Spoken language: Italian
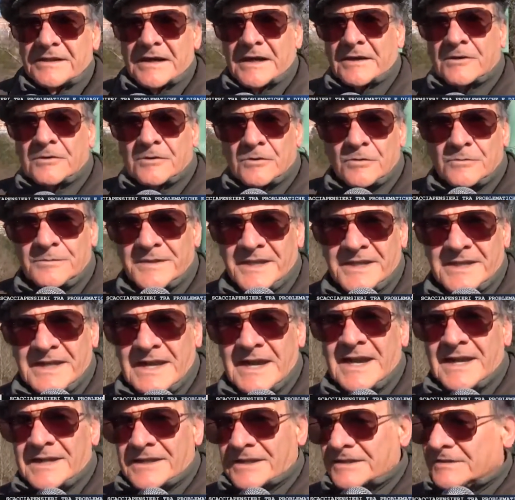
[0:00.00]

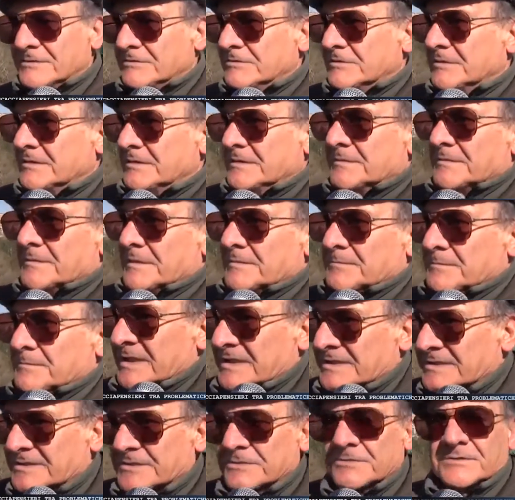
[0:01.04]
agglomerare noi
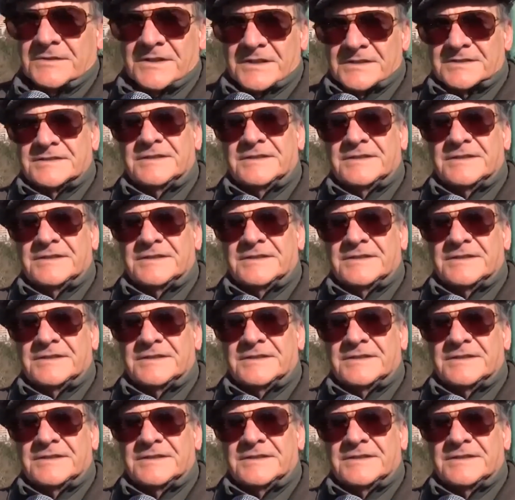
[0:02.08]
persone